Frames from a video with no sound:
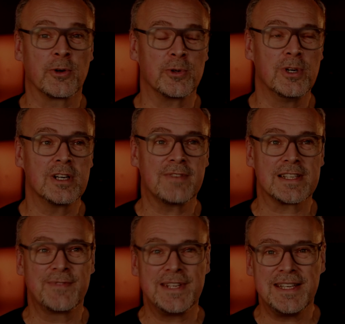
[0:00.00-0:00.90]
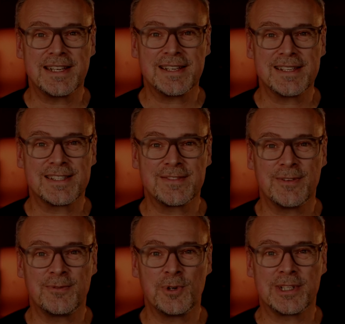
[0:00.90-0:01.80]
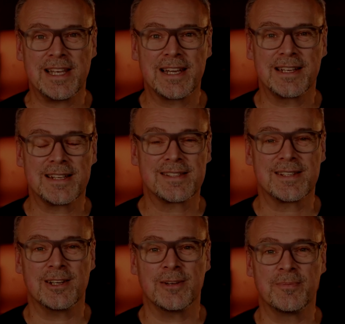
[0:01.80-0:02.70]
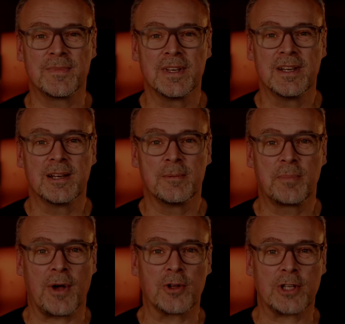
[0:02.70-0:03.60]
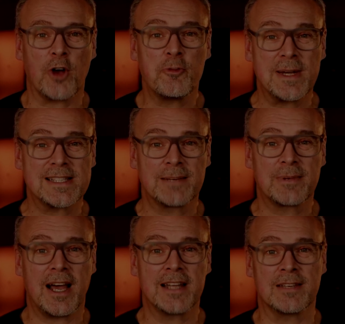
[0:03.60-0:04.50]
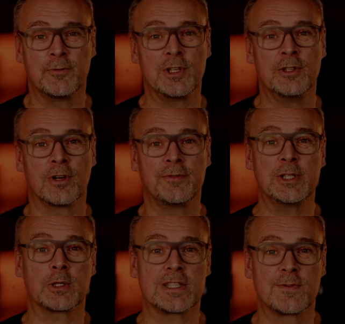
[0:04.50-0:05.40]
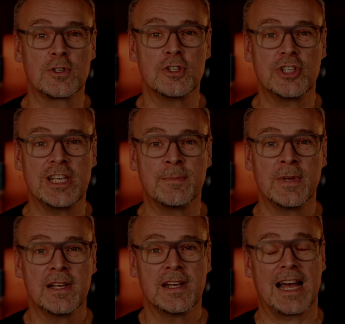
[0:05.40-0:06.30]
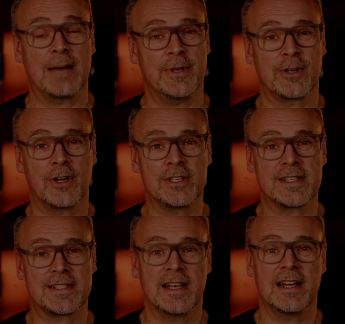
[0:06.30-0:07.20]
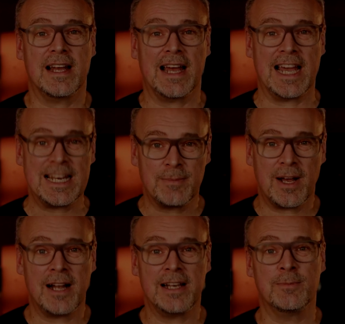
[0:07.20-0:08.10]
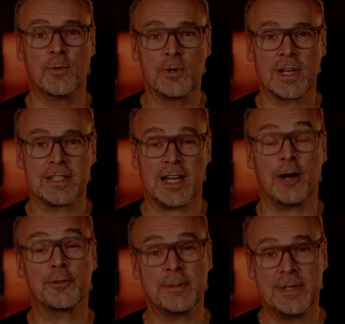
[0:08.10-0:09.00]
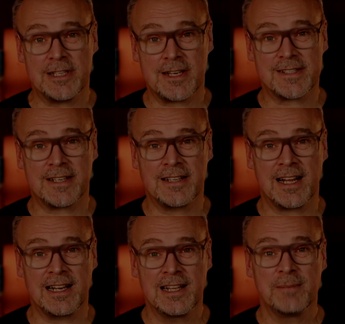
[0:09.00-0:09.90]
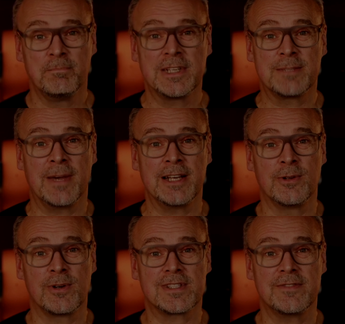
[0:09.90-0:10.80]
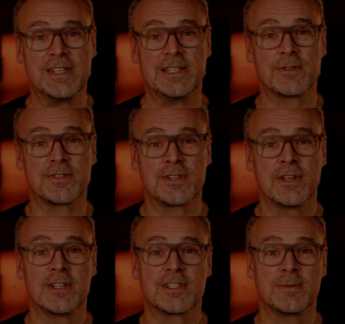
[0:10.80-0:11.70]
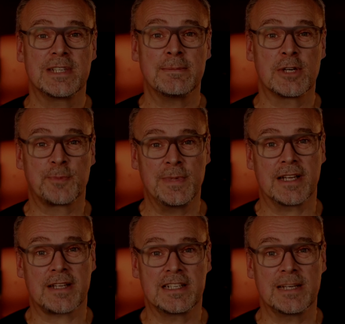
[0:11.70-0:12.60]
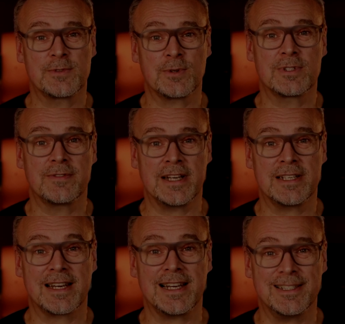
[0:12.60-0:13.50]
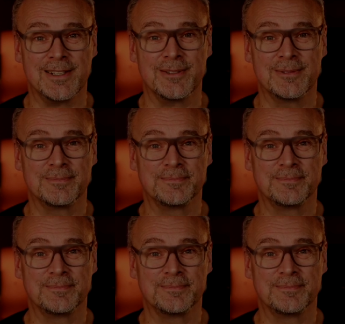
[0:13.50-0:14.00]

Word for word: noch irgendwas wichtig ist, wo ich denke, das ähm, braucht Aufmerksamkeit, dann würde ich noch ein Video dazwischen schieben. Aber ihr könnt jetzt einmal im Monat auf dem Hitheis-Kanal mit meinen neuesten Videos zum Thema Spielleiter-Tipps und so weiter rechnen.